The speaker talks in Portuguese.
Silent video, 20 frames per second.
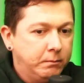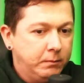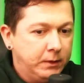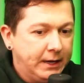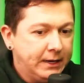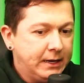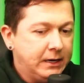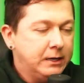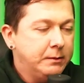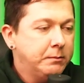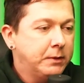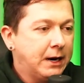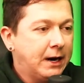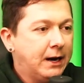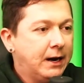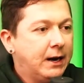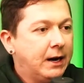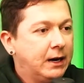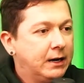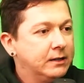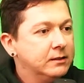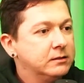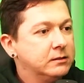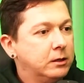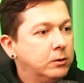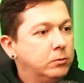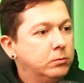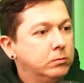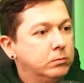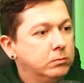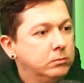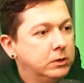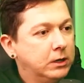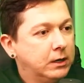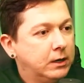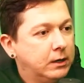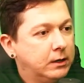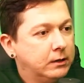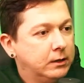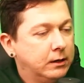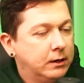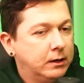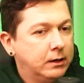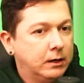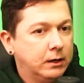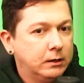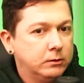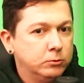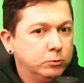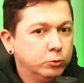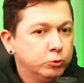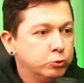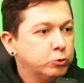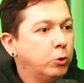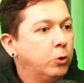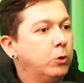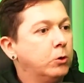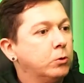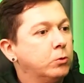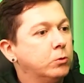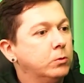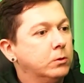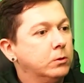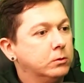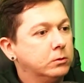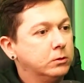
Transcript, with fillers: equilibrar a questão da, da do sono,